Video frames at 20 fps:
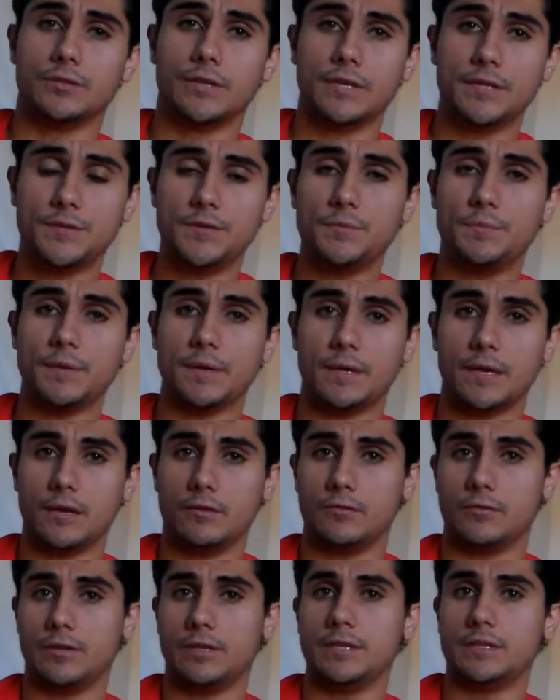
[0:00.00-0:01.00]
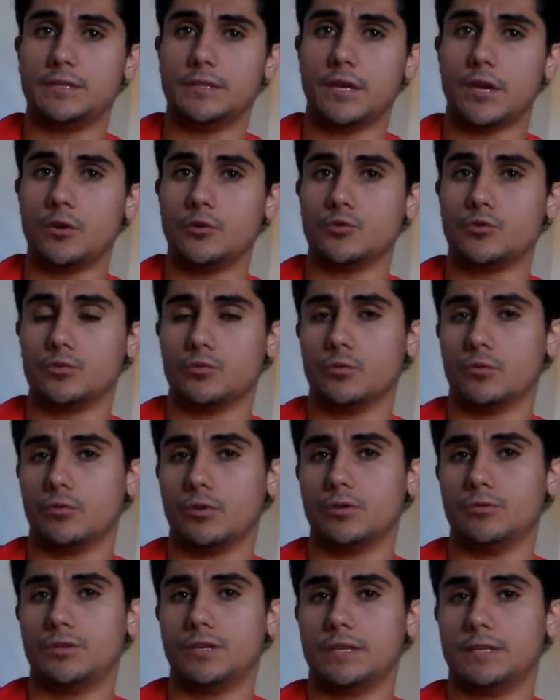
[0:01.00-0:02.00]
desde pequeno, eu iniciei o judô
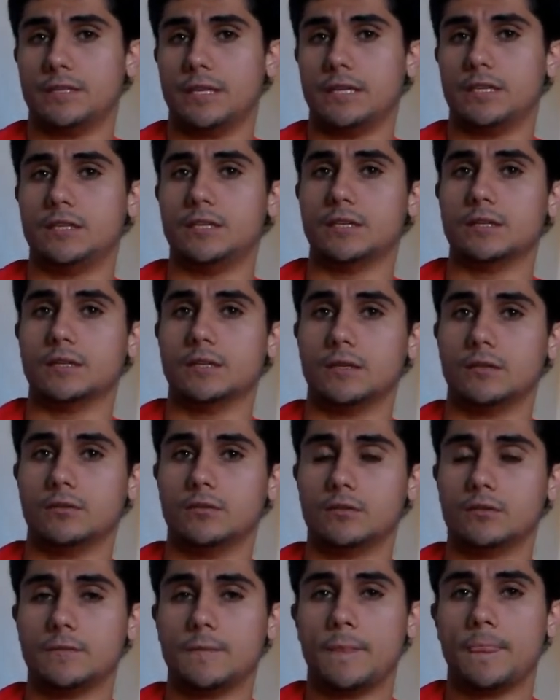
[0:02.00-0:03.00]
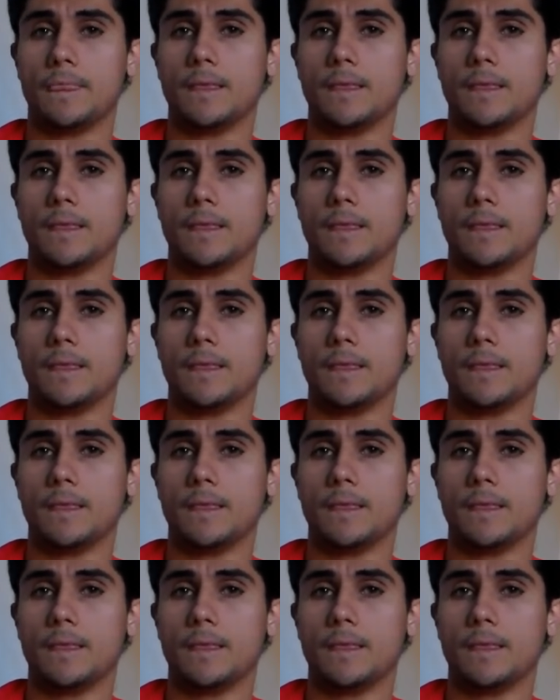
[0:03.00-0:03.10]
quando eu tinha sete anos.